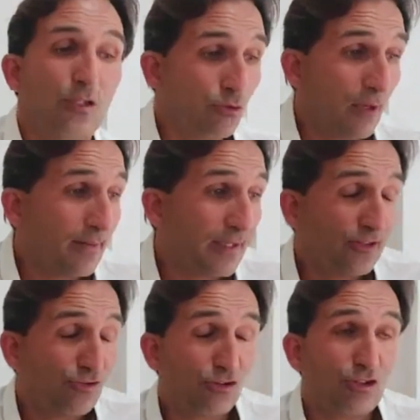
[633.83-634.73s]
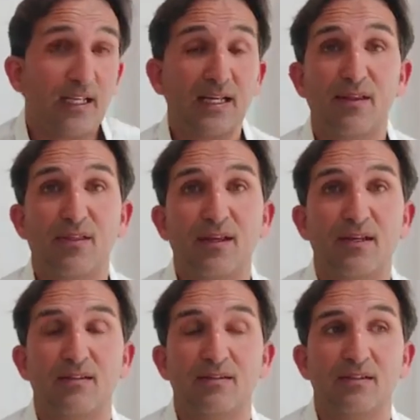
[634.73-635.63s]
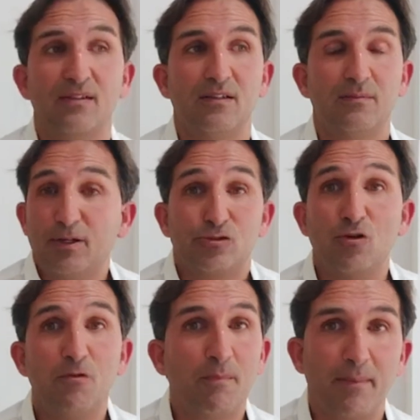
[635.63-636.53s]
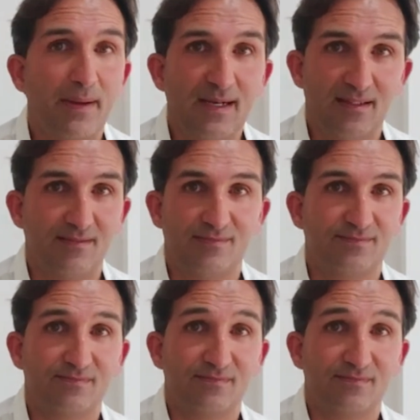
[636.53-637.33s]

Indudablemente eso lo tienes que hacer, pero eso es un papel.